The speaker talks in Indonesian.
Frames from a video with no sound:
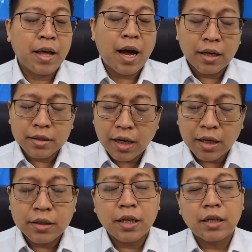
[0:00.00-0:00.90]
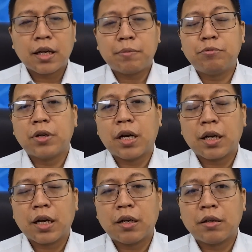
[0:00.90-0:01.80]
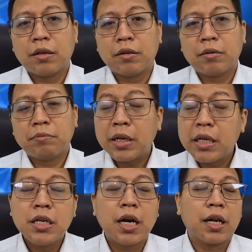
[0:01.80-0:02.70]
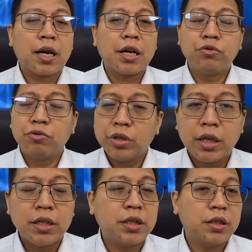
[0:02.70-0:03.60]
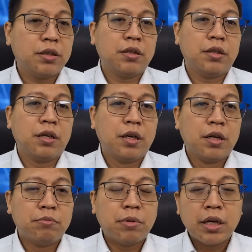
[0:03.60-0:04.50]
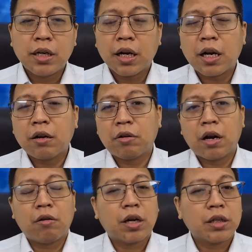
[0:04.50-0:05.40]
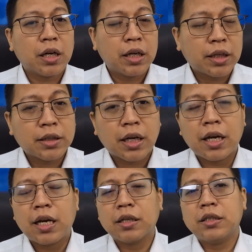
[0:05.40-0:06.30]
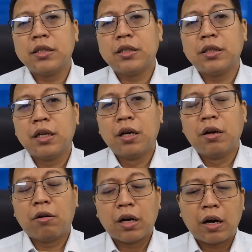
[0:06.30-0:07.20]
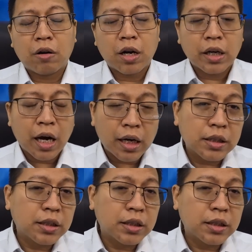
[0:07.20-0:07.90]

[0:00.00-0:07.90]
Ada saatnya kita pun akan meninggalkan dunia ini, meninggalkan orang-orang yang kita sayangi, orang-orang yang ada